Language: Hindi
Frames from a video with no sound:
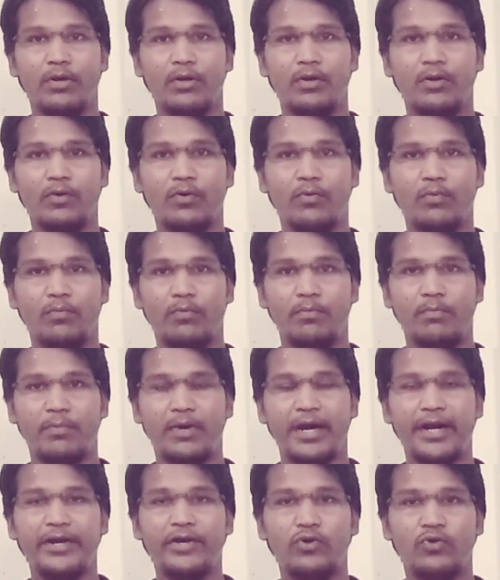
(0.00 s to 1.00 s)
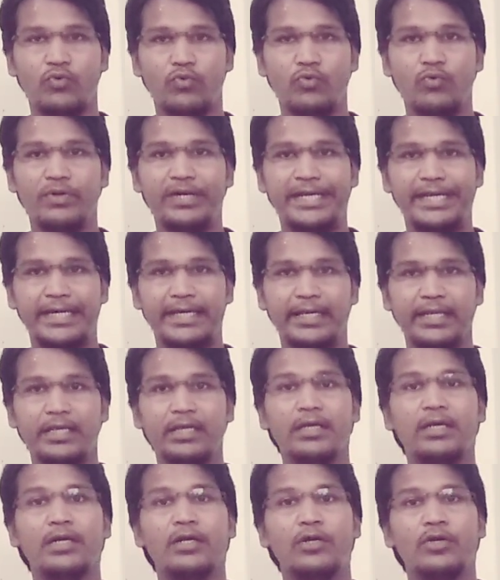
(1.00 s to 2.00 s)
बाय टू डिग्री
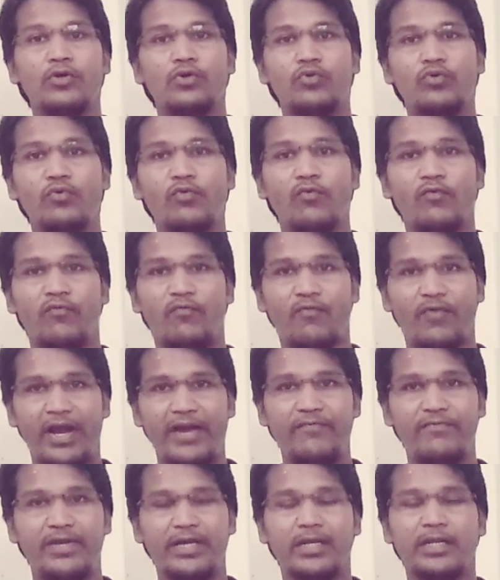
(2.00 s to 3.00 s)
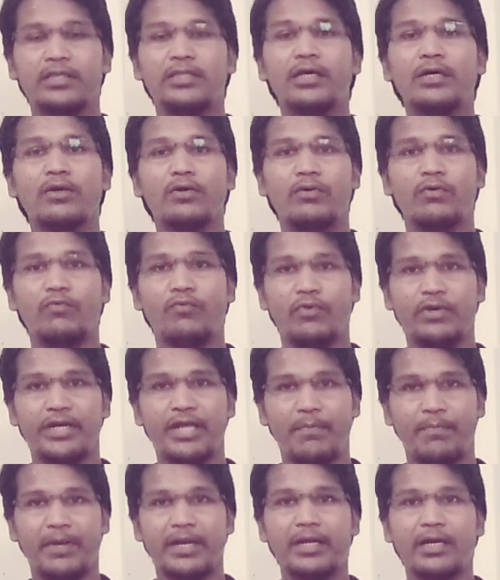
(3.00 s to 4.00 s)
टू फाइव डिग्री तक वो
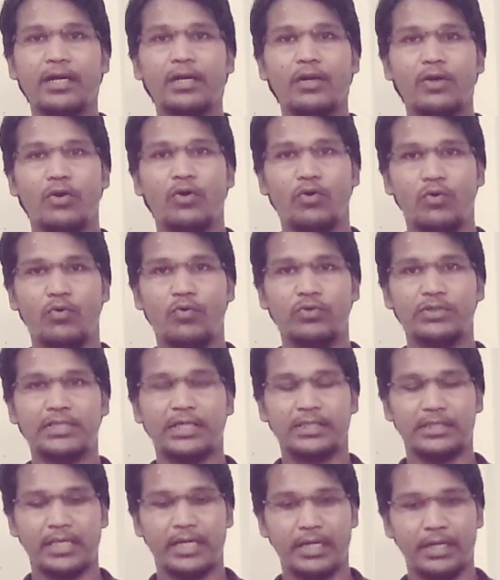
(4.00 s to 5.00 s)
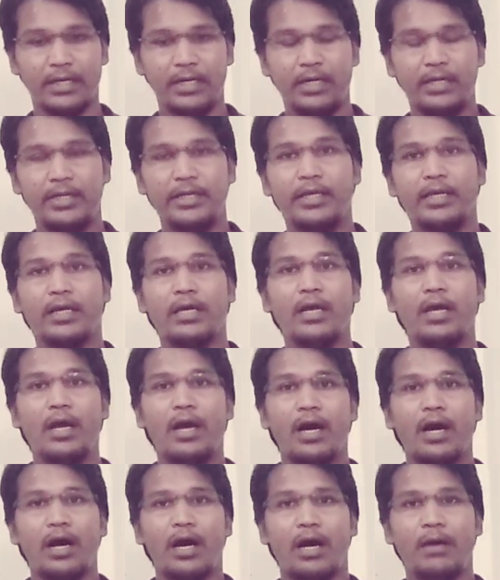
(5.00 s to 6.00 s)
टेपर एंगल हो सकता है ठीक है
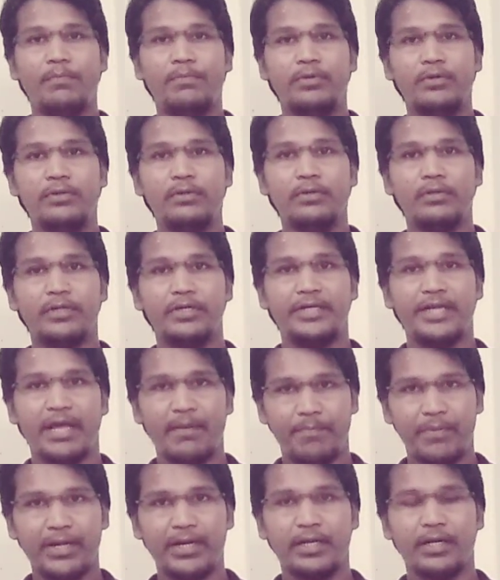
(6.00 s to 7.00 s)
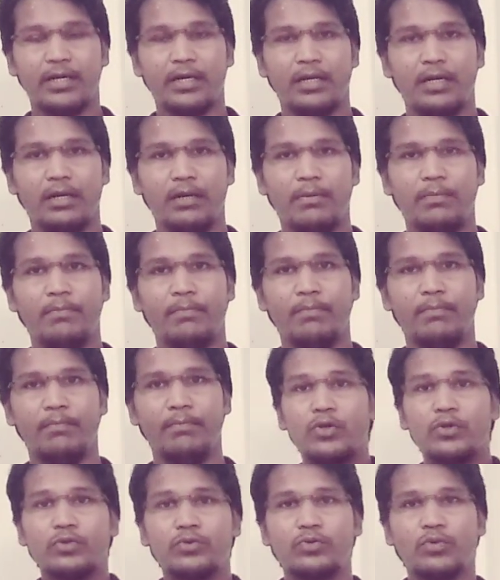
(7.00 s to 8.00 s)
अब टेपर एंगल
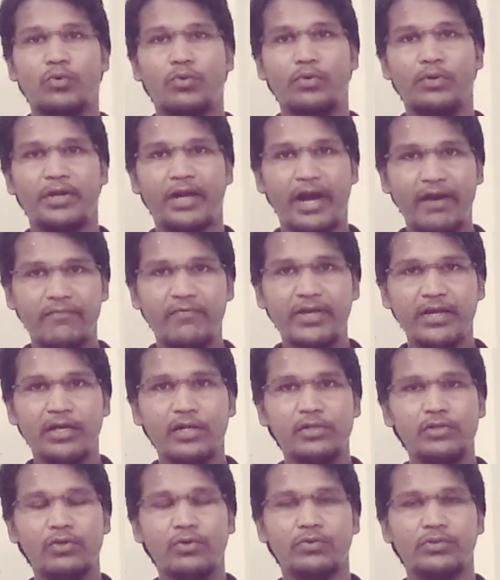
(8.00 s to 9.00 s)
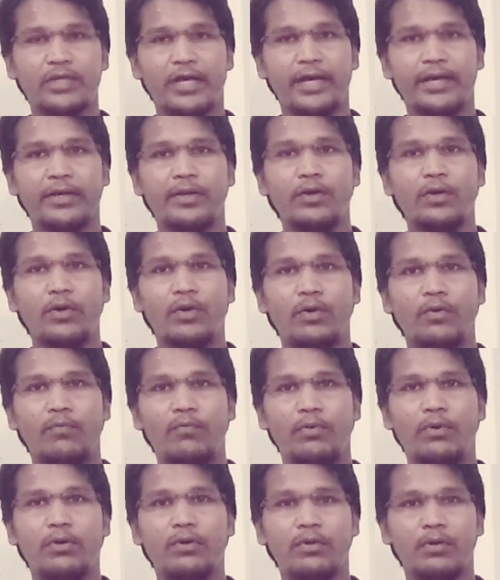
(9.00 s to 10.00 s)
तो ड्राफ्ट एंगल जो होता है
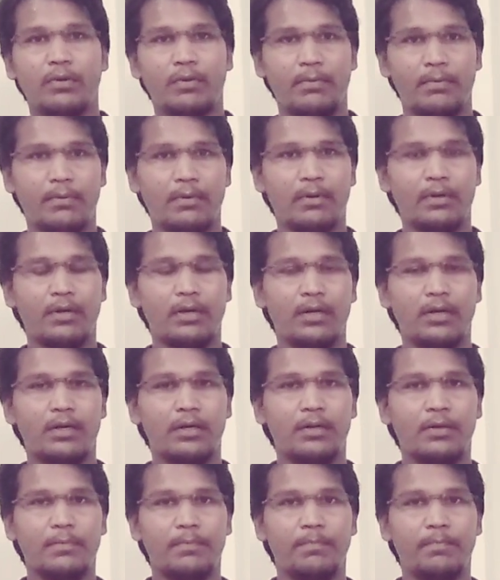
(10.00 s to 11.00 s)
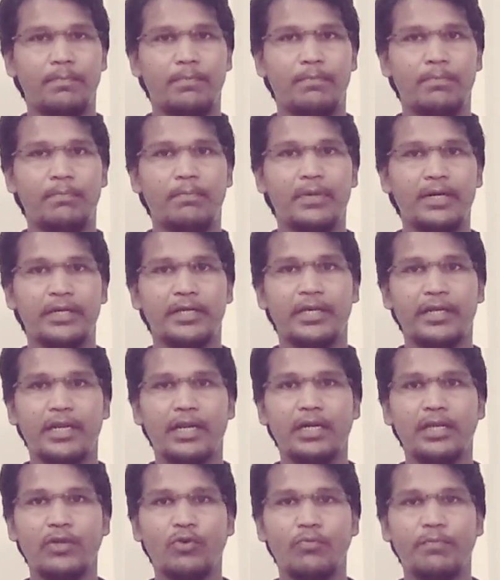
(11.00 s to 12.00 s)
वो
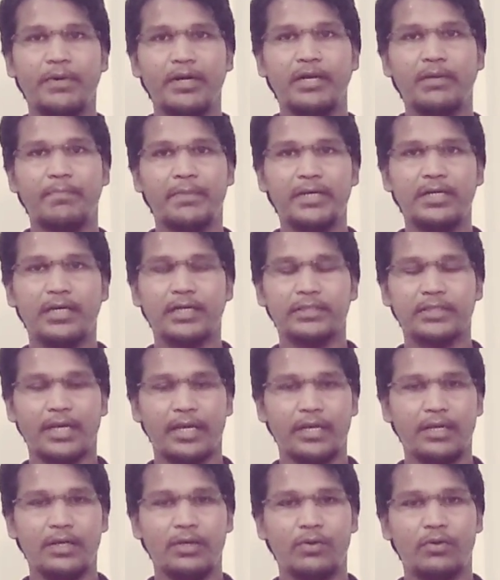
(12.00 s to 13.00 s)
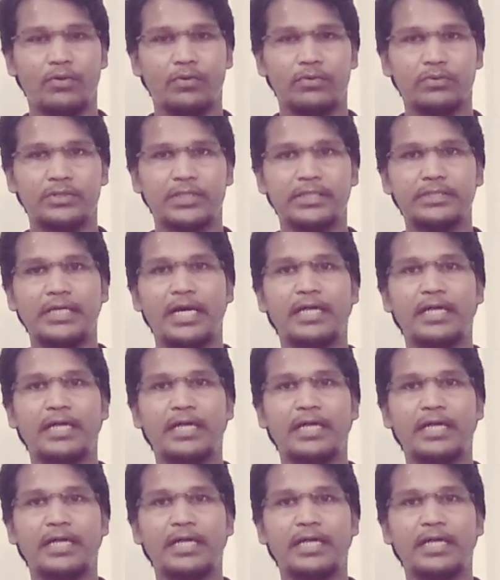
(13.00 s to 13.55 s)
मटेरियल के ऊपर डिपेंड करता है और उसके